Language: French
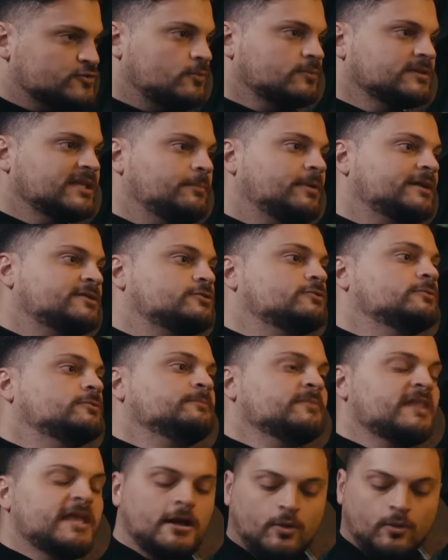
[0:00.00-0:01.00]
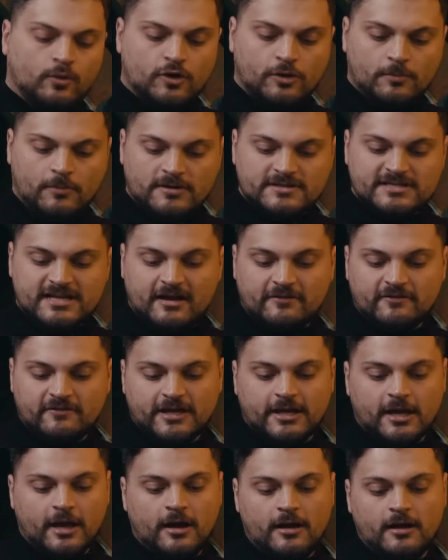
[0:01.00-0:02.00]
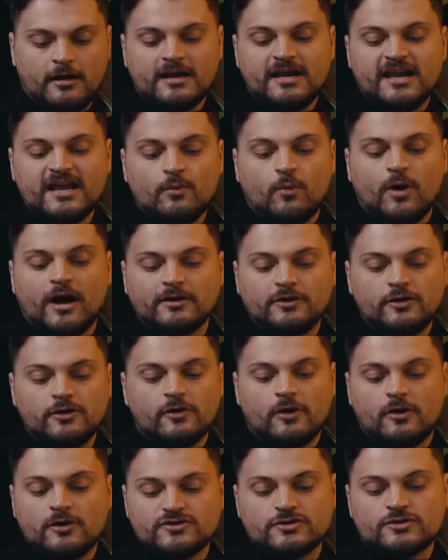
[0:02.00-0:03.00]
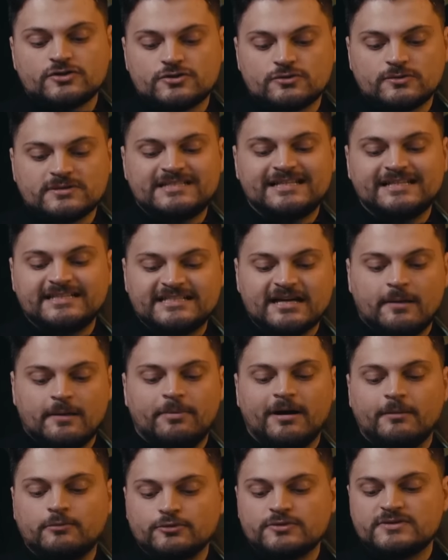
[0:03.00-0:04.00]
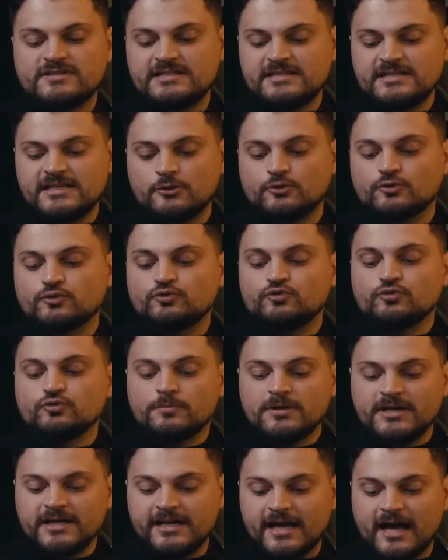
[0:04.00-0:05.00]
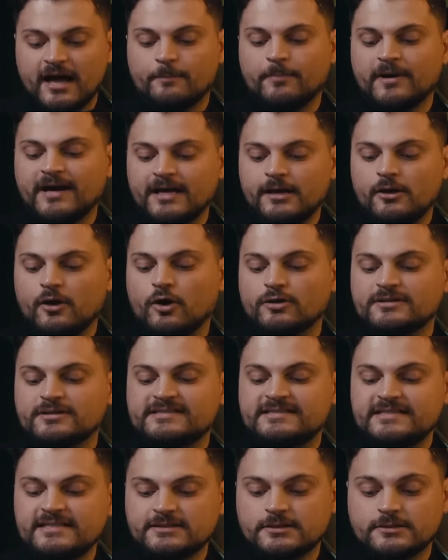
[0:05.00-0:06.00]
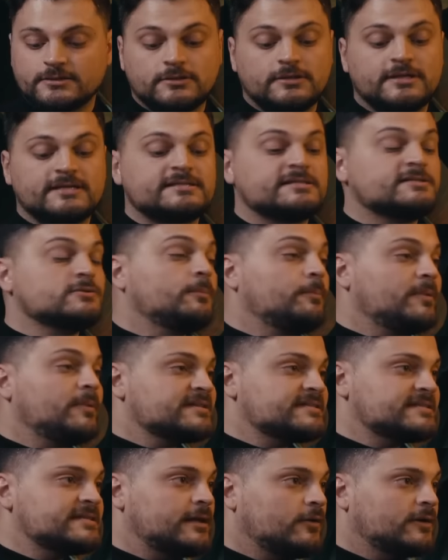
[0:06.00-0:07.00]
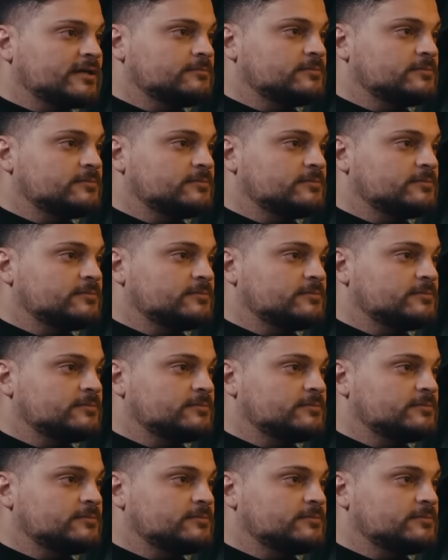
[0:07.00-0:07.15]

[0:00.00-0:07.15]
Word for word: seront débattues. On commence avec un. Les Warriors sont-ils capables de signer le doublé après leur titre de la saison passée en